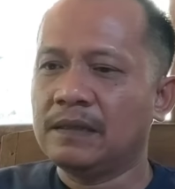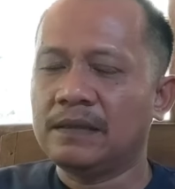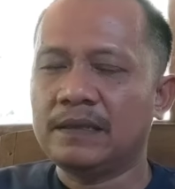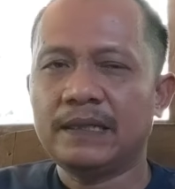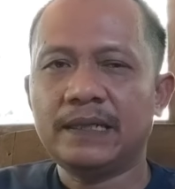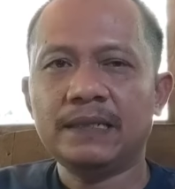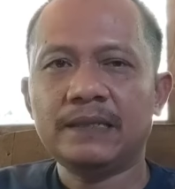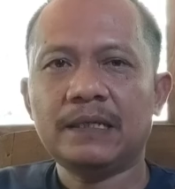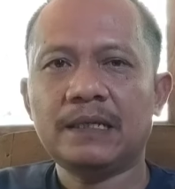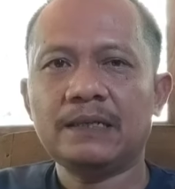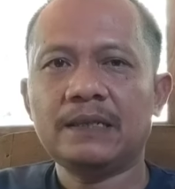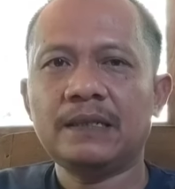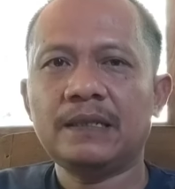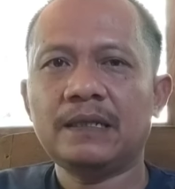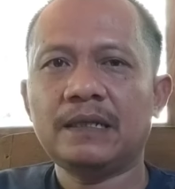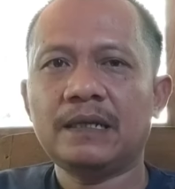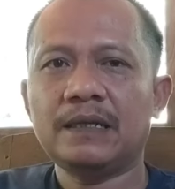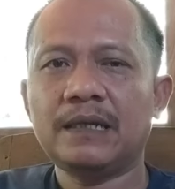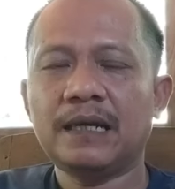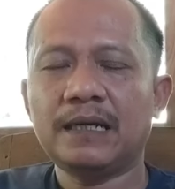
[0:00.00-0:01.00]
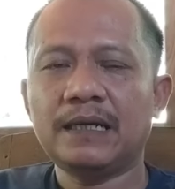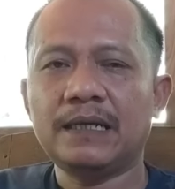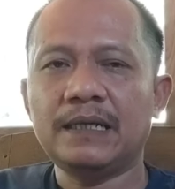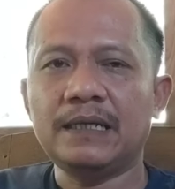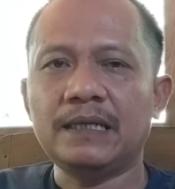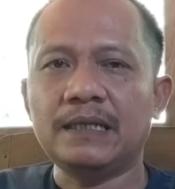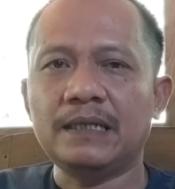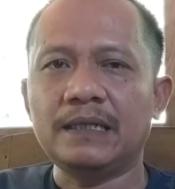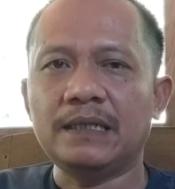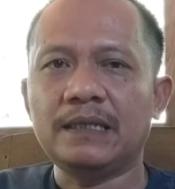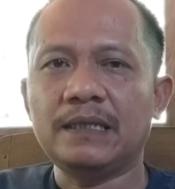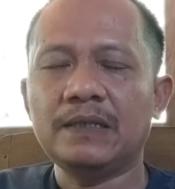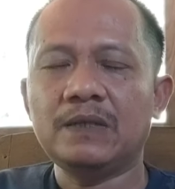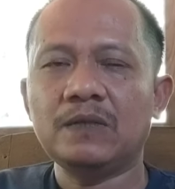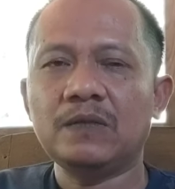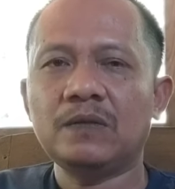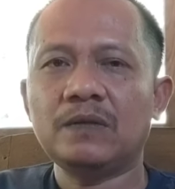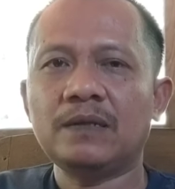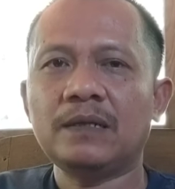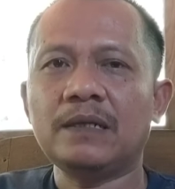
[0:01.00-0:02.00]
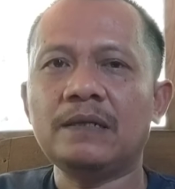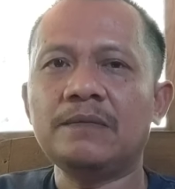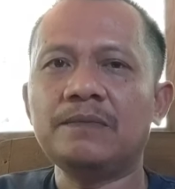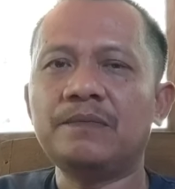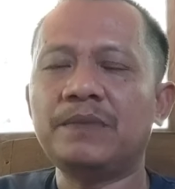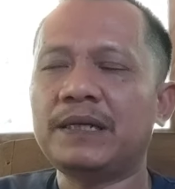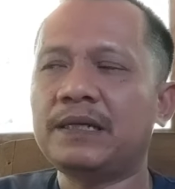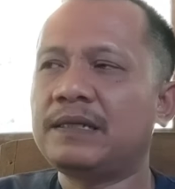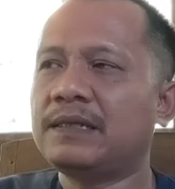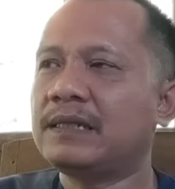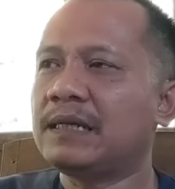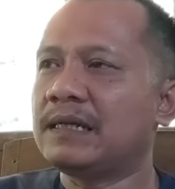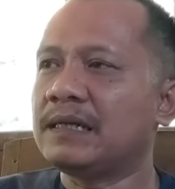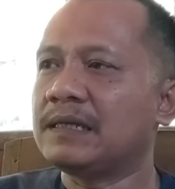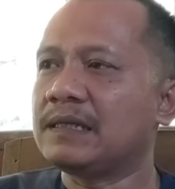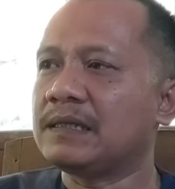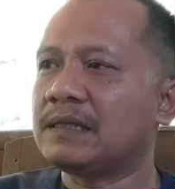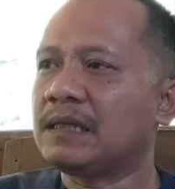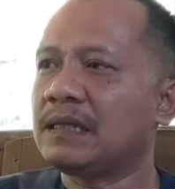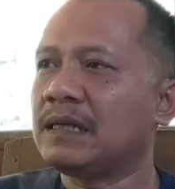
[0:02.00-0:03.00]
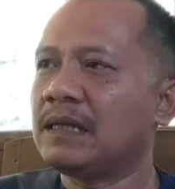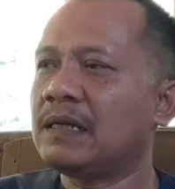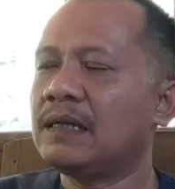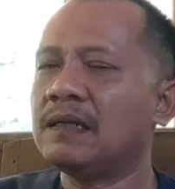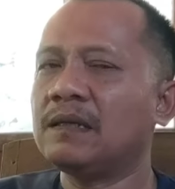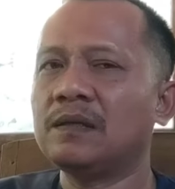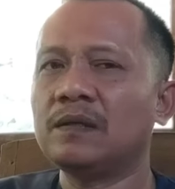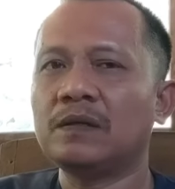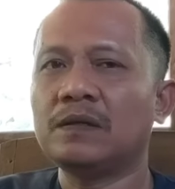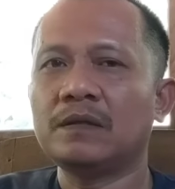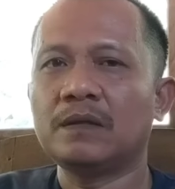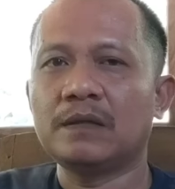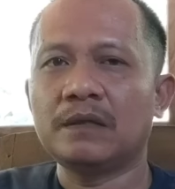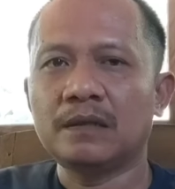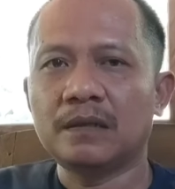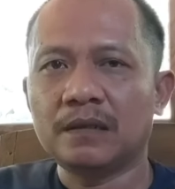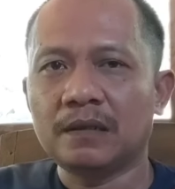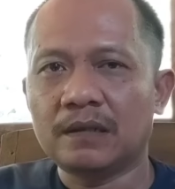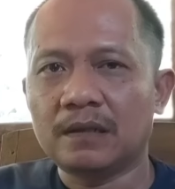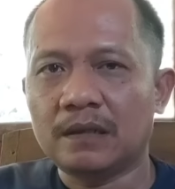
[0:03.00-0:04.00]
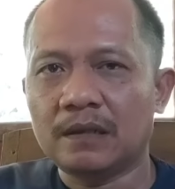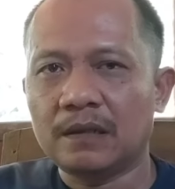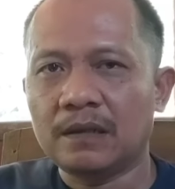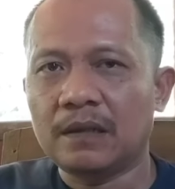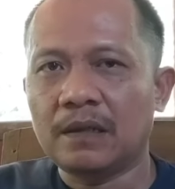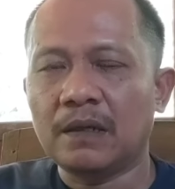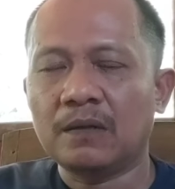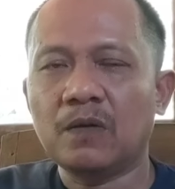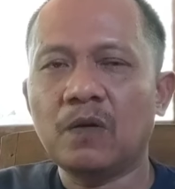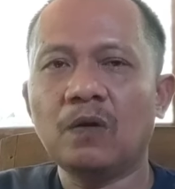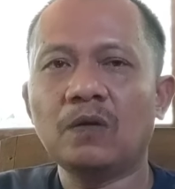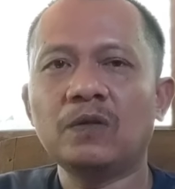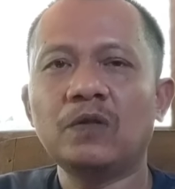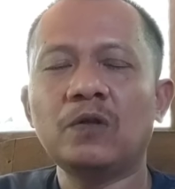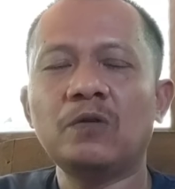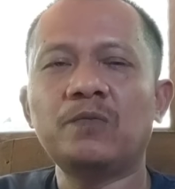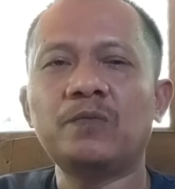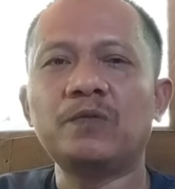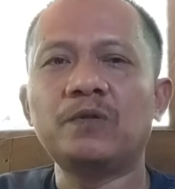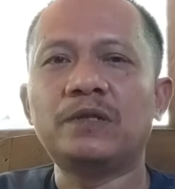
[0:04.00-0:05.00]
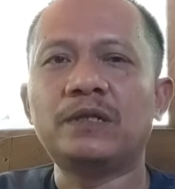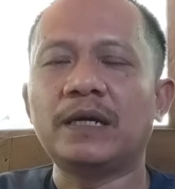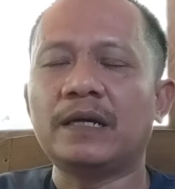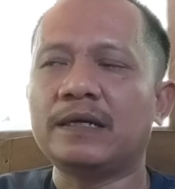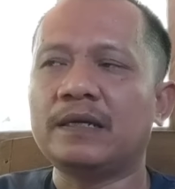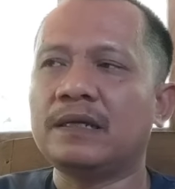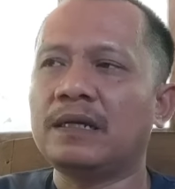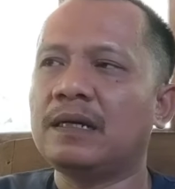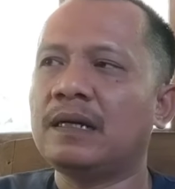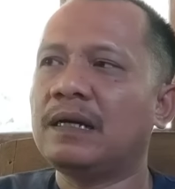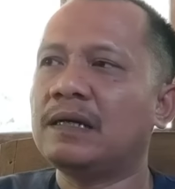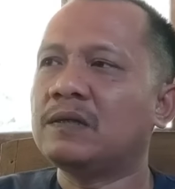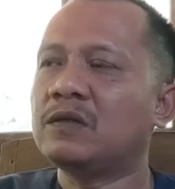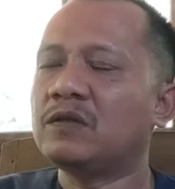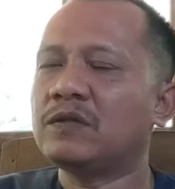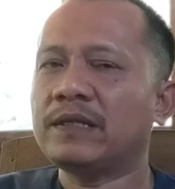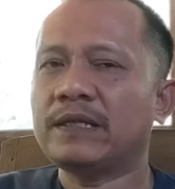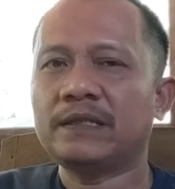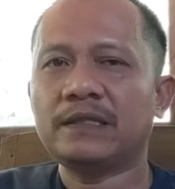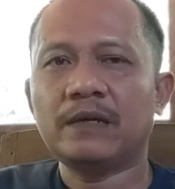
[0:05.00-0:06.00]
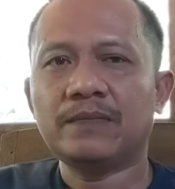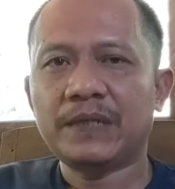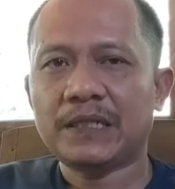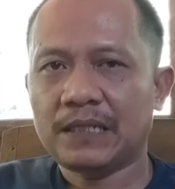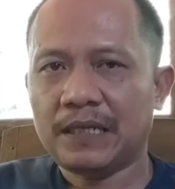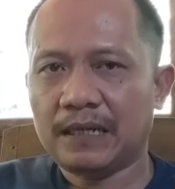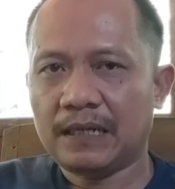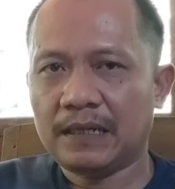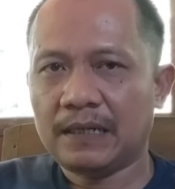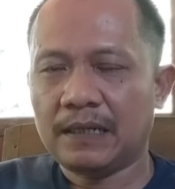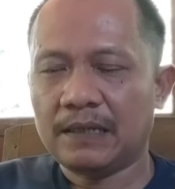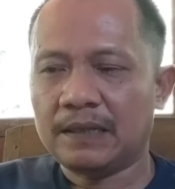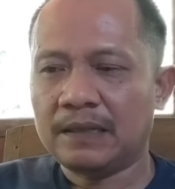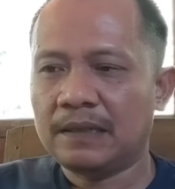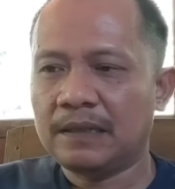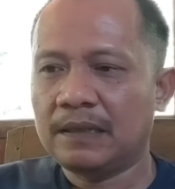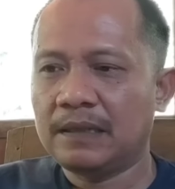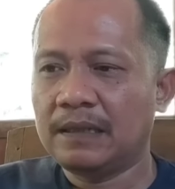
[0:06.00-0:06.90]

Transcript: Cerita-cerita kayak gini itu kan berdasar kultur budaya atau cerita masyarakat.